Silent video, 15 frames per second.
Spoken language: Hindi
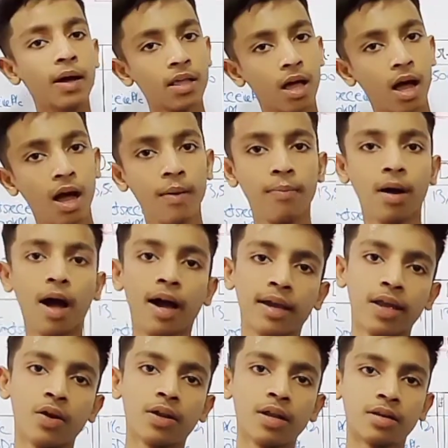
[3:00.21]
अब
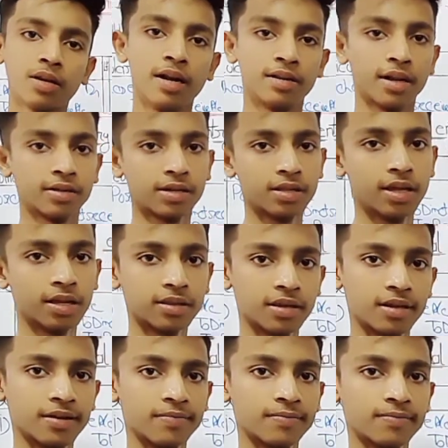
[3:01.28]
आके ट्रांजैक्शन
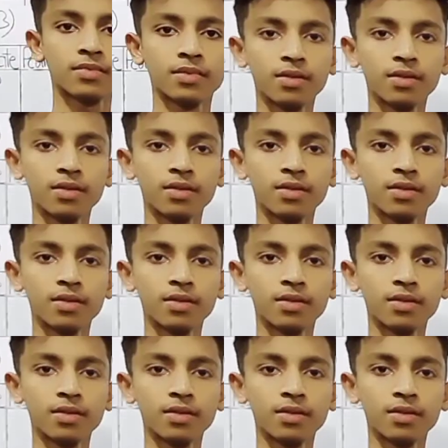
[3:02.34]
देखते हैं